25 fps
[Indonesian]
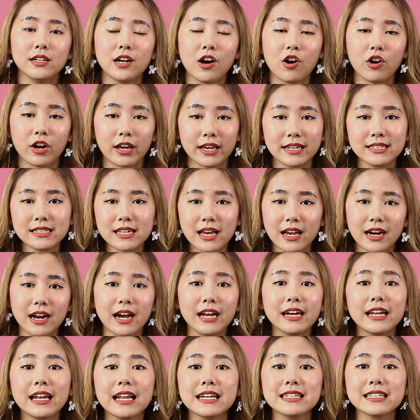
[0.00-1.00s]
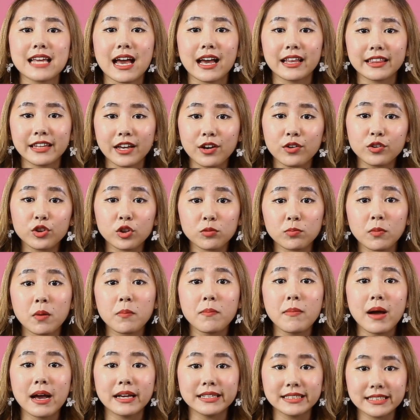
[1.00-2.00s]
Oke, sekarang adalah saatnya untuk
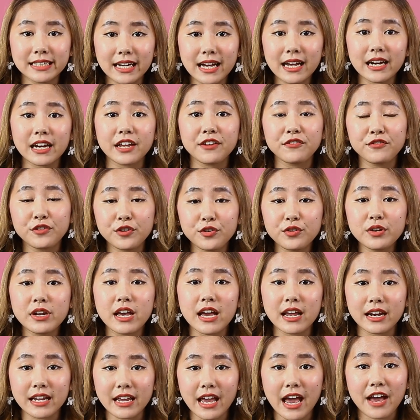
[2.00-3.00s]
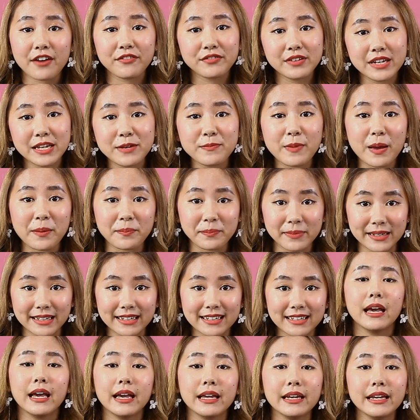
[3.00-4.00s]
membaca review dari FD member.
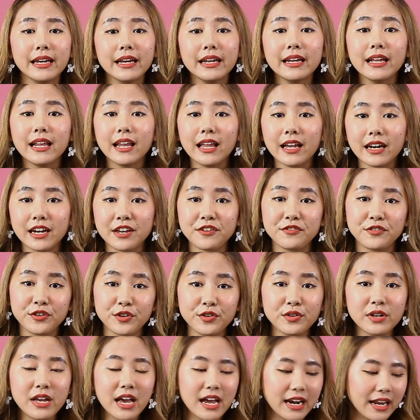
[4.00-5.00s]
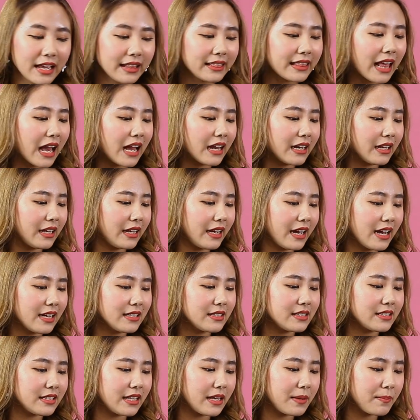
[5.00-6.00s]
Ini adalah review dari Tania
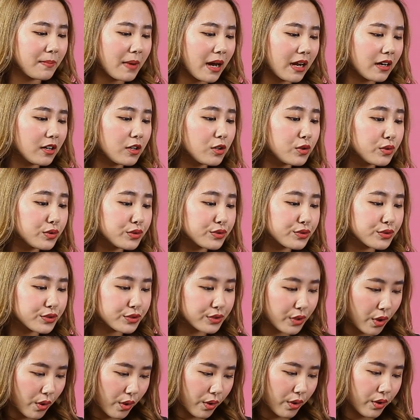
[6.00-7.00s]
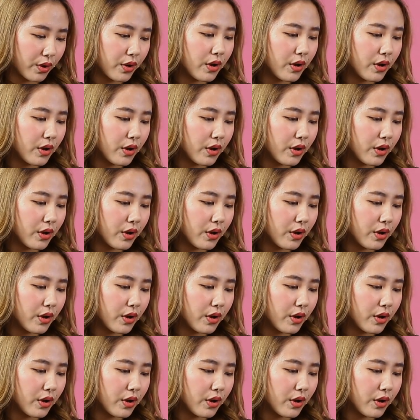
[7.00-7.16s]
Simangunsong. Gunsong.